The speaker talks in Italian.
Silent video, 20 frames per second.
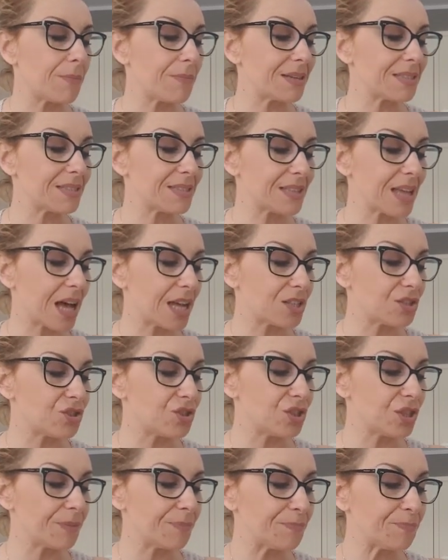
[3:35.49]

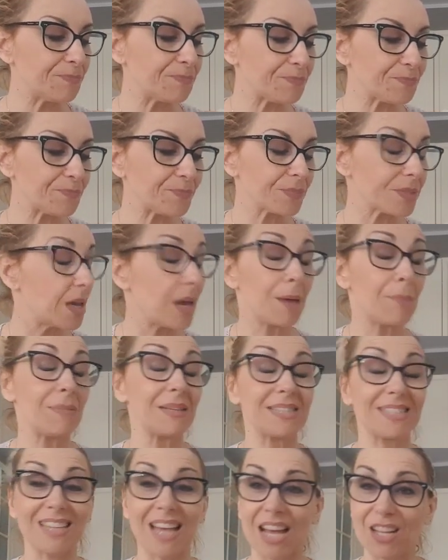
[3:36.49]
massaggi, eh,
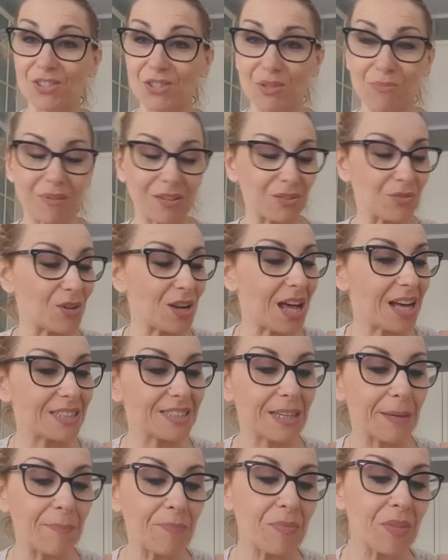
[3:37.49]
messaggi.
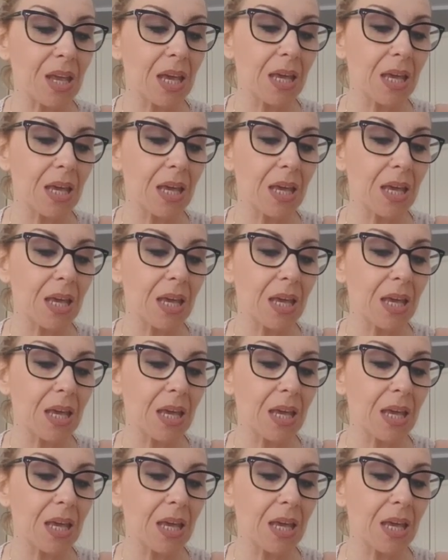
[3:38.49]
Perdonate.